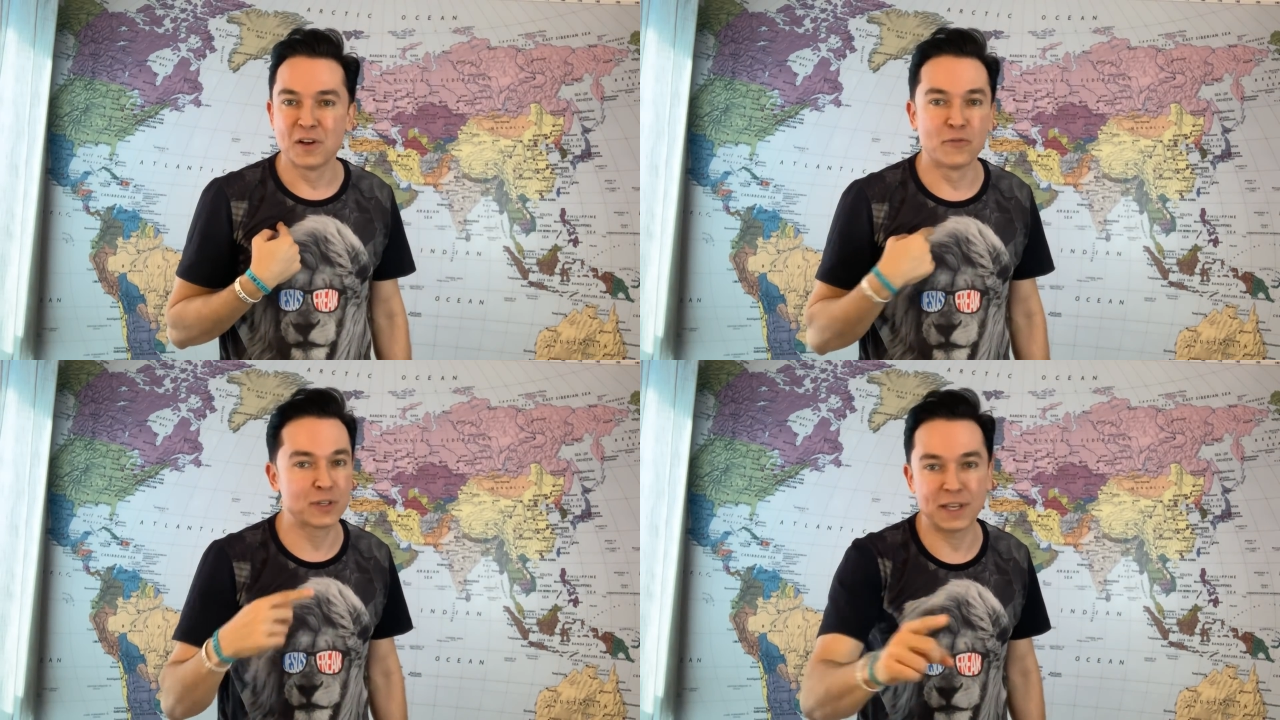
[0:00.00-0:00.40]

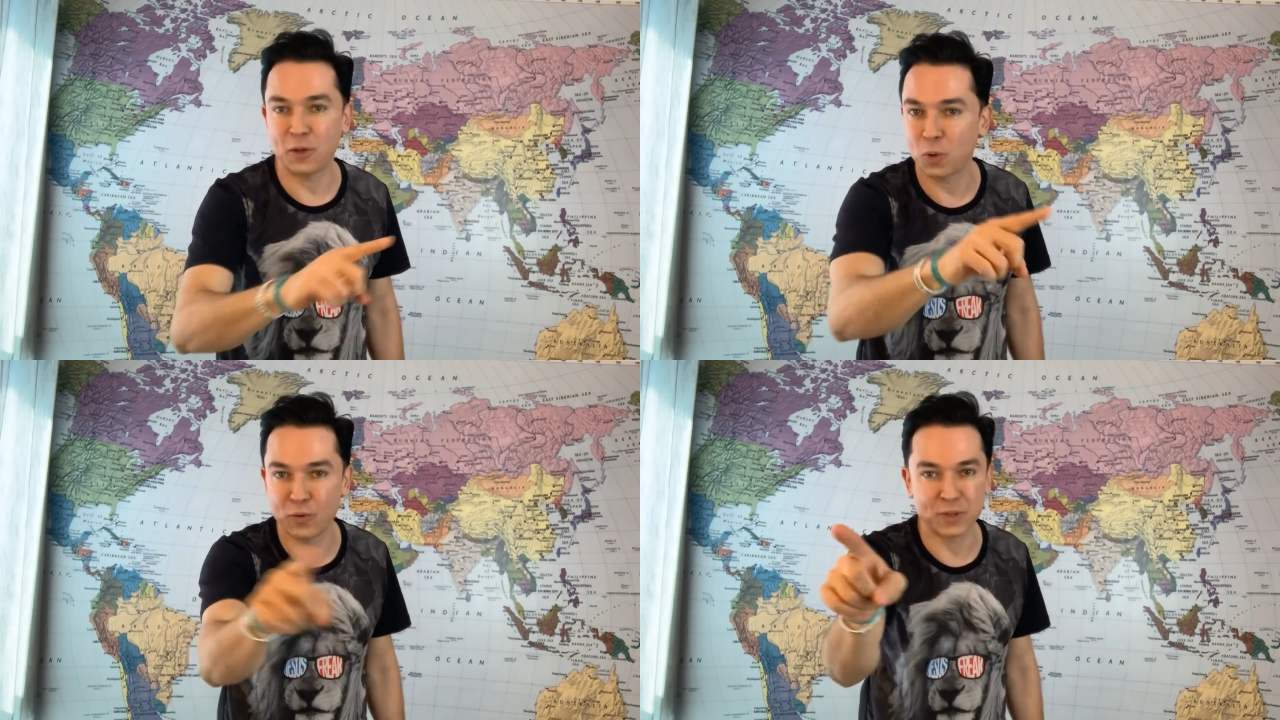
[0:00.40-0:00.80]
você
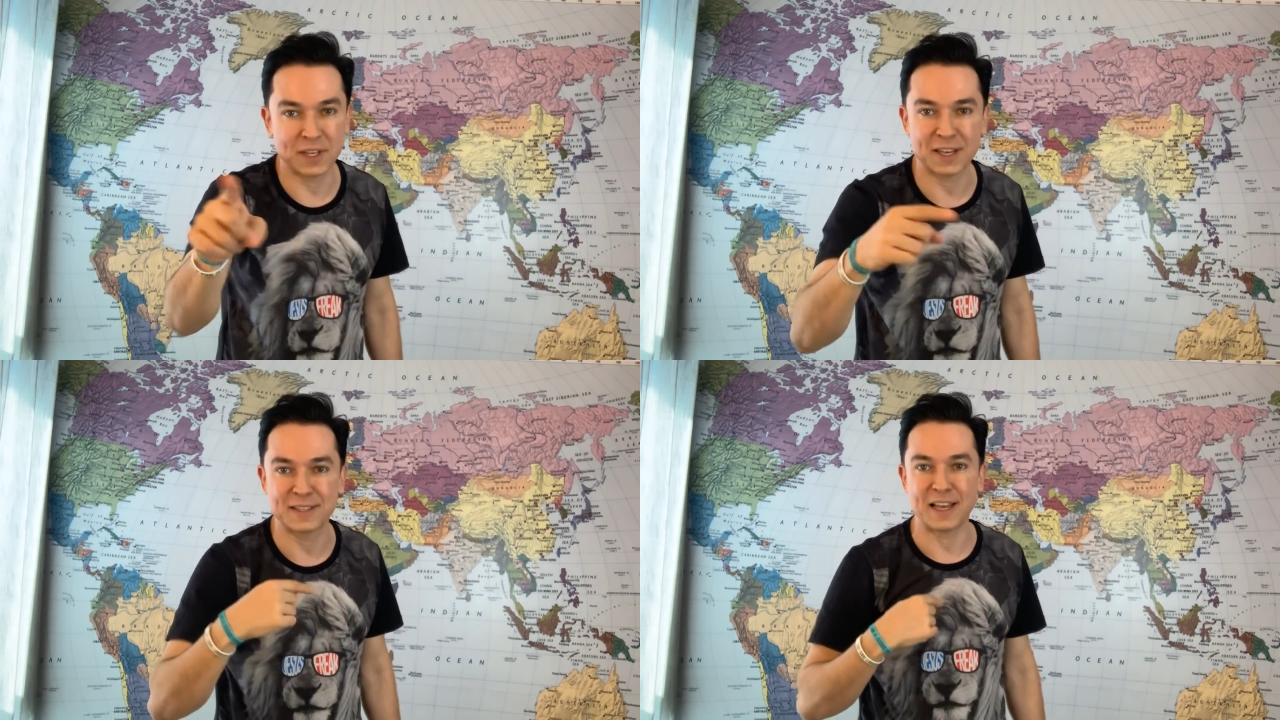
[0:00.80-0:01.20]
tem o que
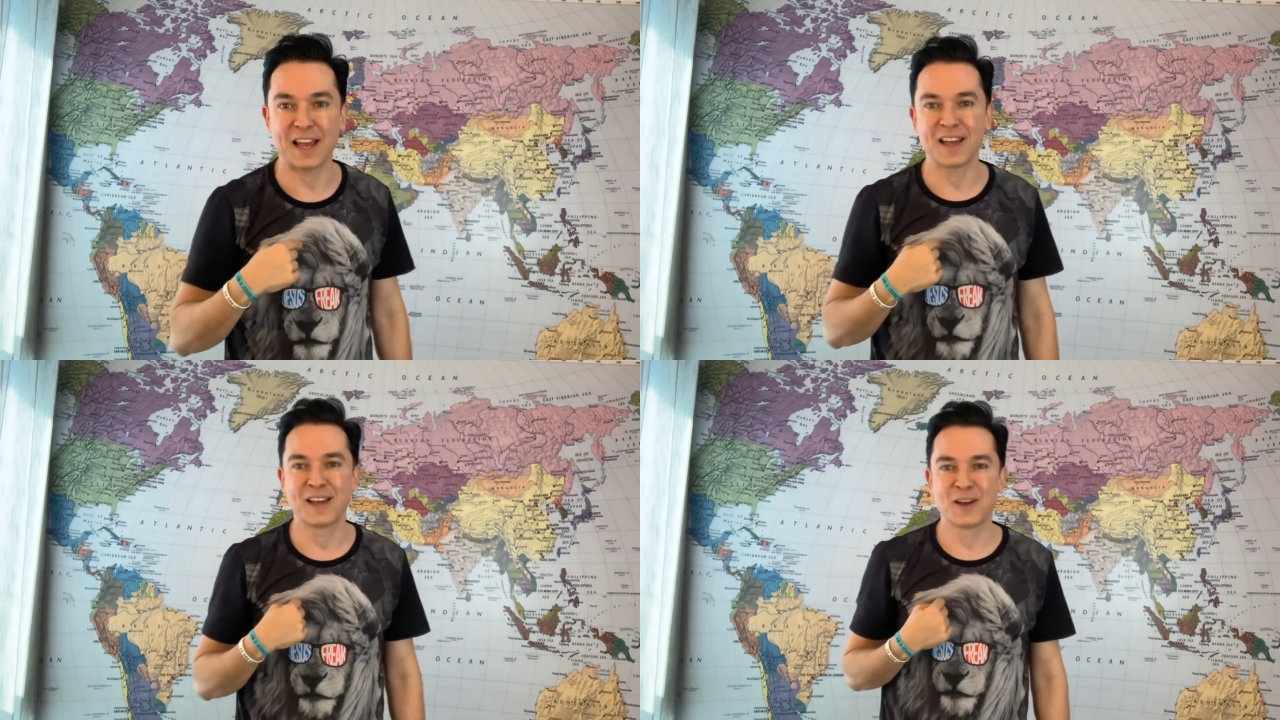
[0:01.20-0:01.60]
você
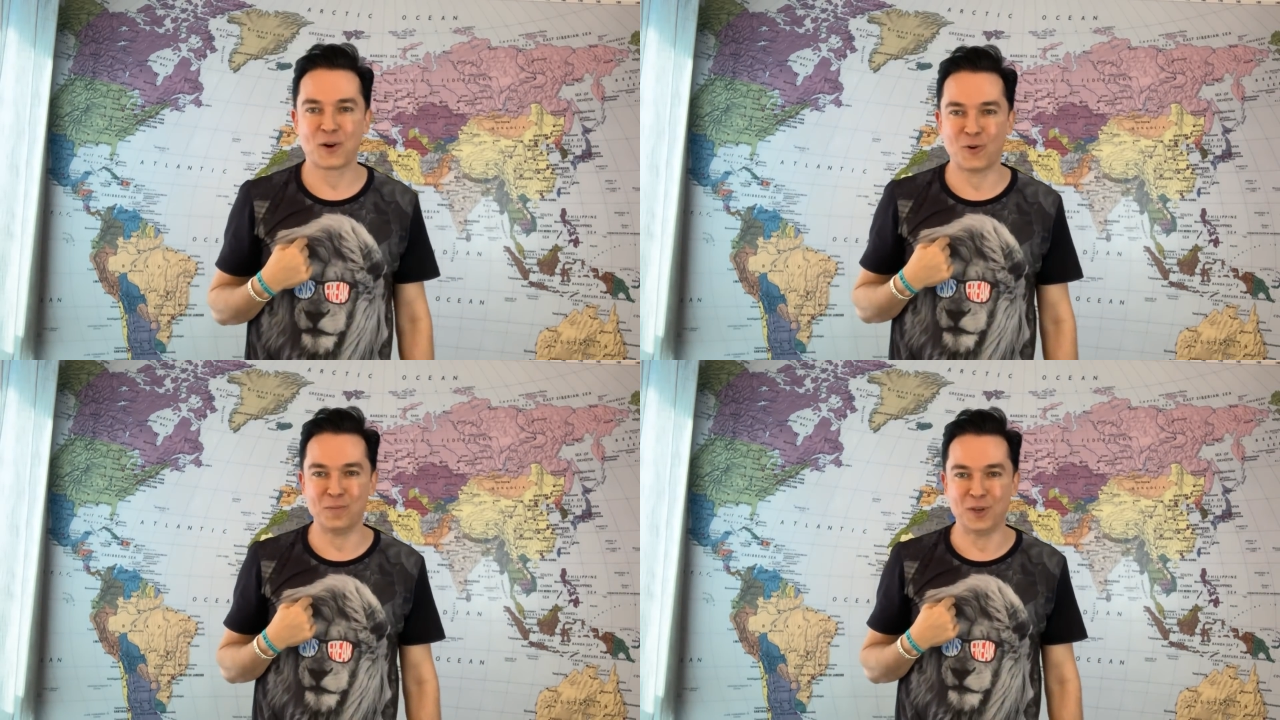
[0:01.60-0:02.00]
quiser
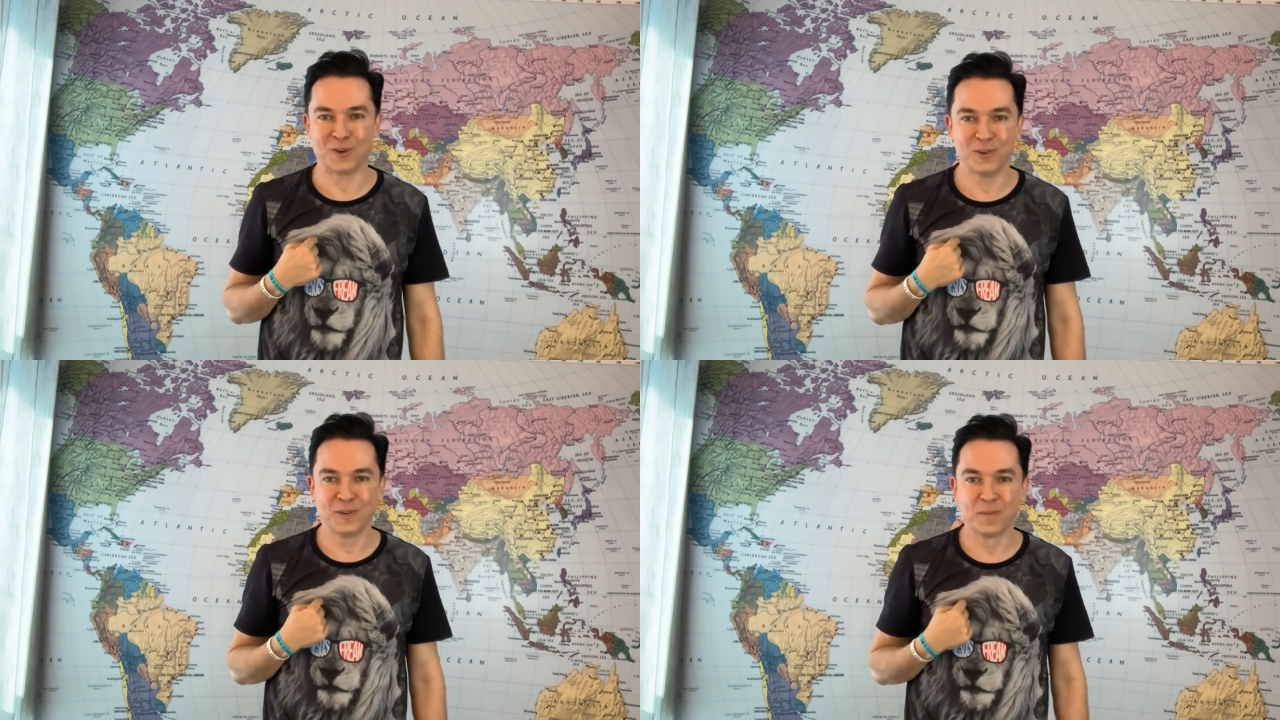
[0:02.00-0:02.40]
comigo.
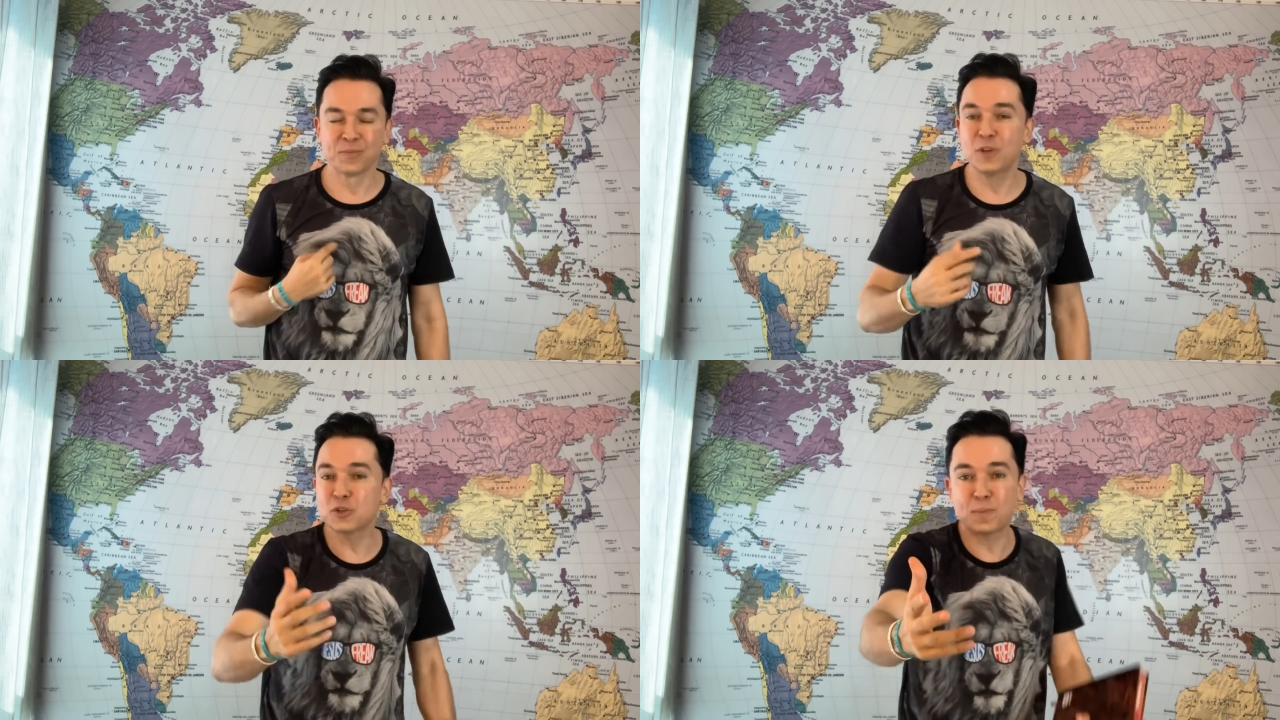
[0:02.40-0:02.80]

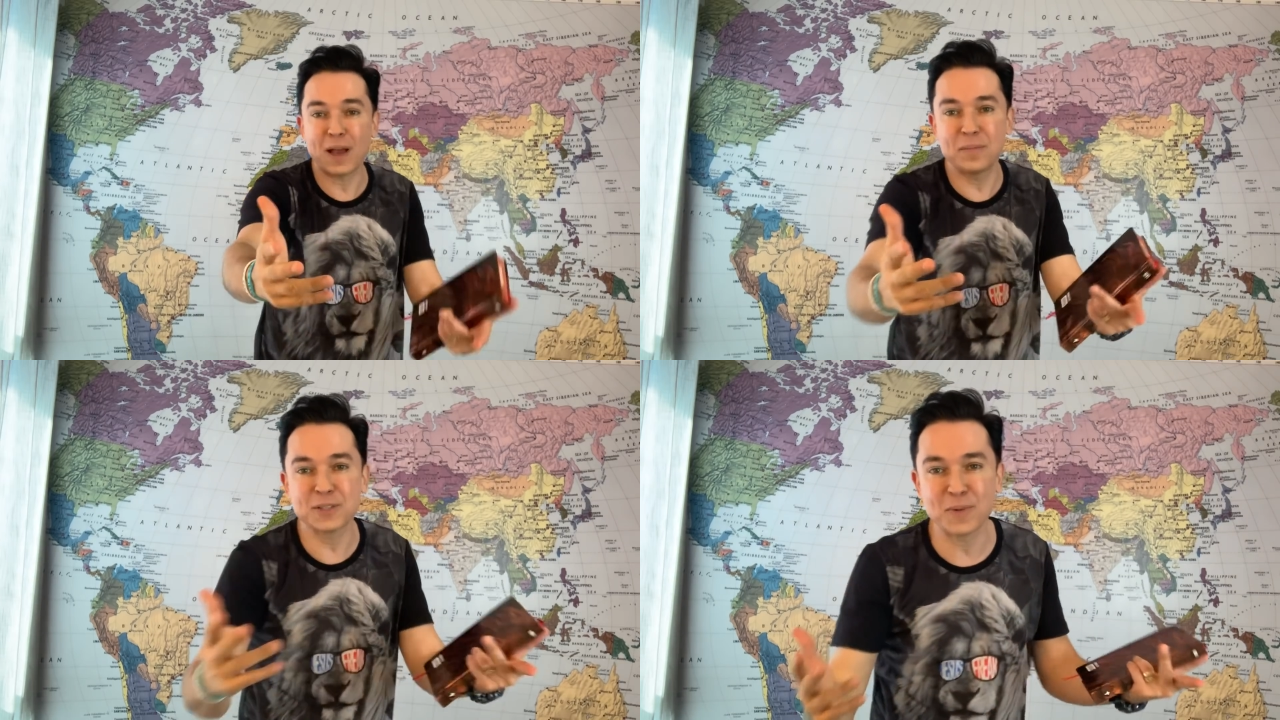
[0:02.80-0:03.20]
Deus
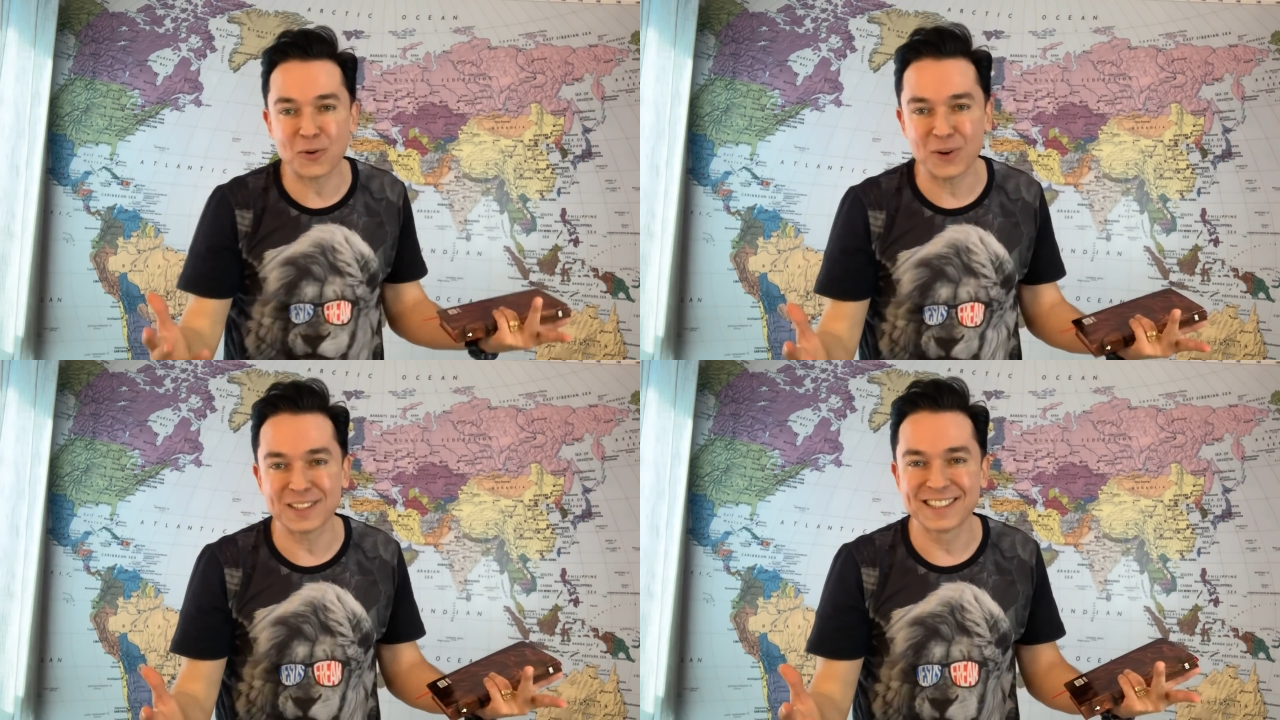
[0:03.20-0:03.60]
Pai é a mesma
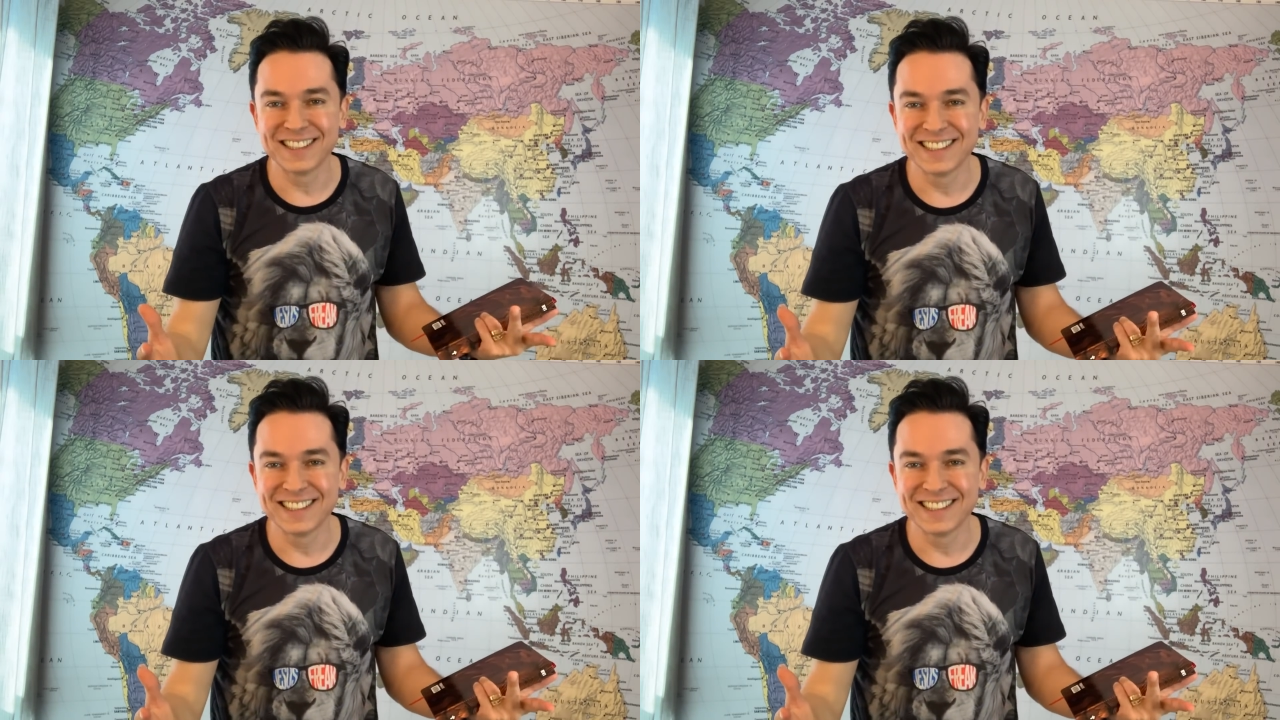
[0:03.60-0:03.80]
coisa.